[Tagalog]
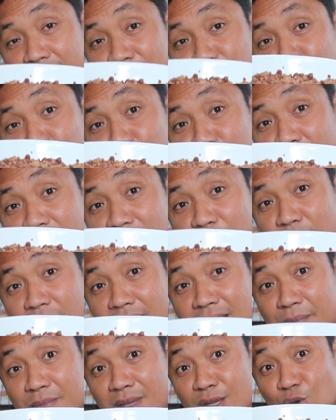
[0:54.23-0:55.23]
ito yung ginawa
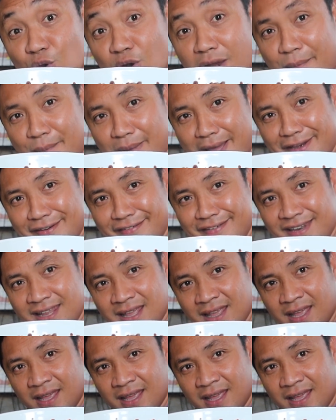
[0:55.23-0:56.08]
naming gulaman.